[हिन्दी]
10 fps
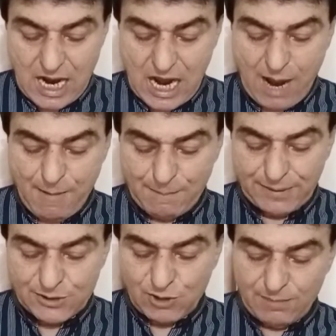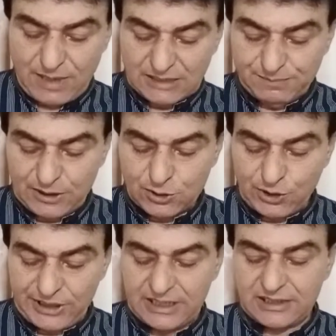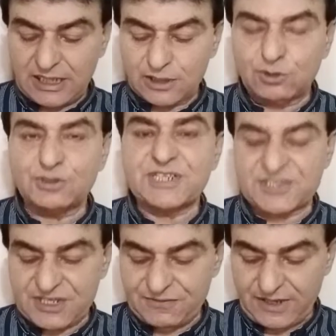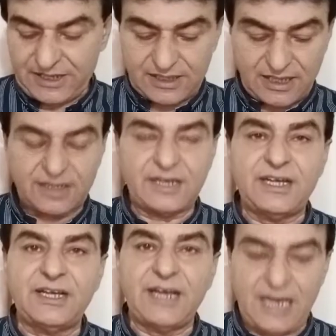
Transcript: आप अपने जवाब में तोहन अदालत को जस्टिफाई कर रहे